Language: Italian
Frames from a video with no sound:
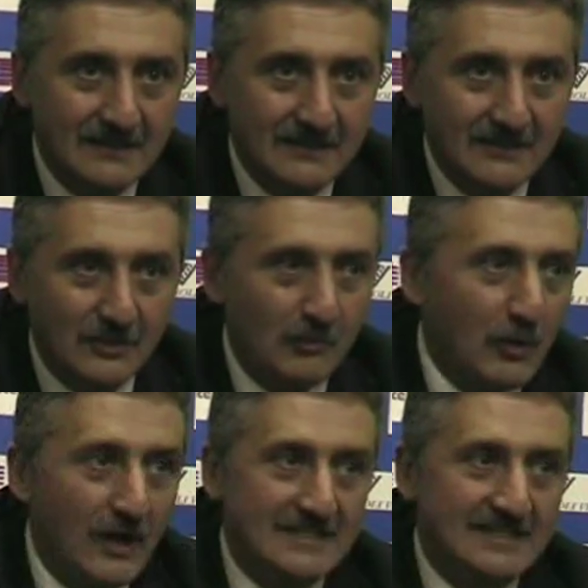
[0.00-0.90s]
Non può
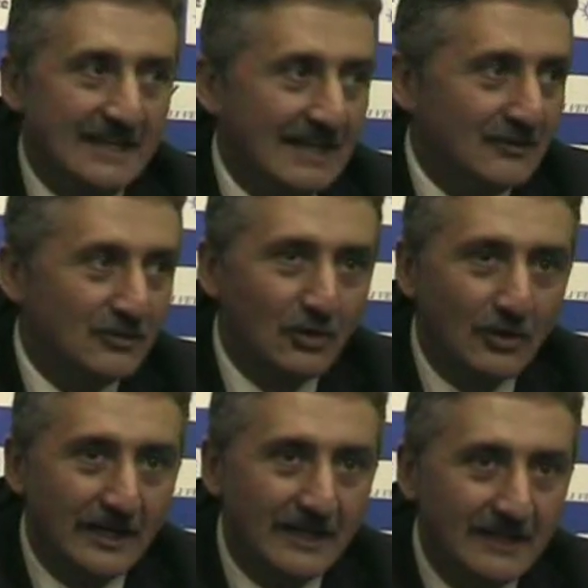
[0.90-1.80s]
essere
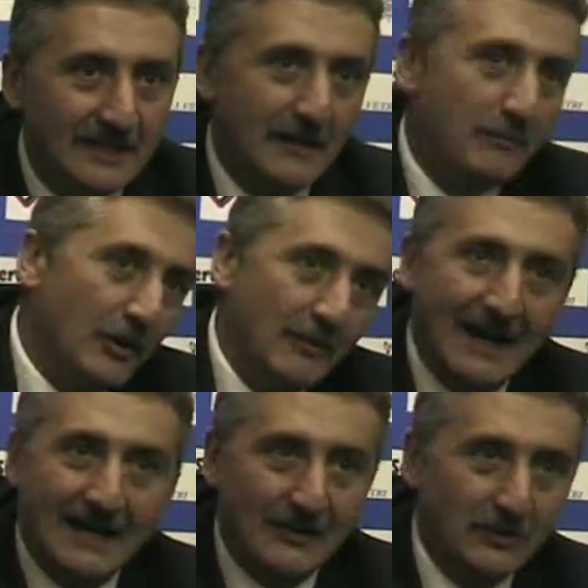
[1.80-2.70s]
Cantone e poi
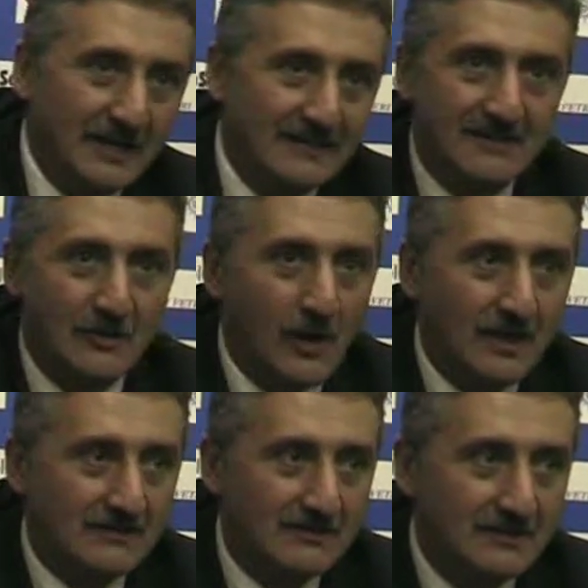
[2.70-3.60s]
mancano gli altri
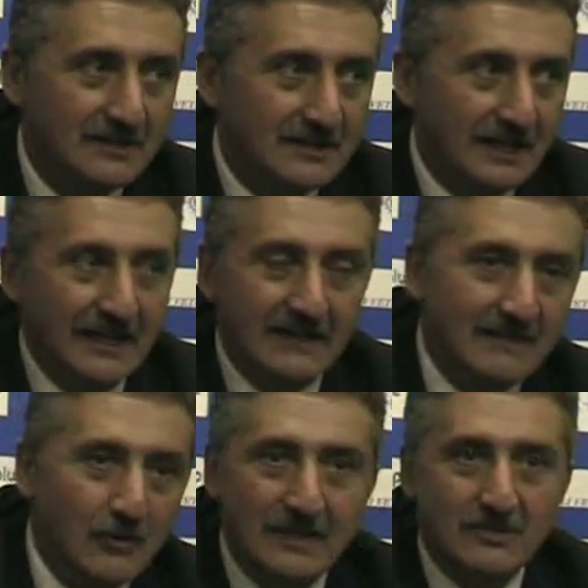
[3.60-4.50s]
quattro gli altri
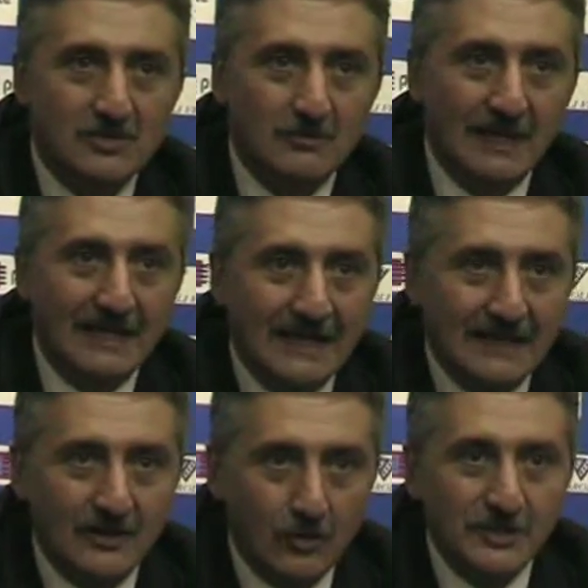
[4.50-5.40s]
quattro sono mancati,
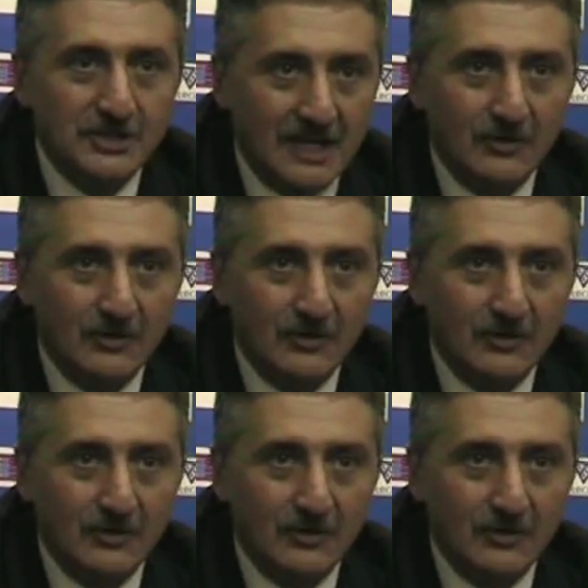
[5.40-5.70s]
cominciando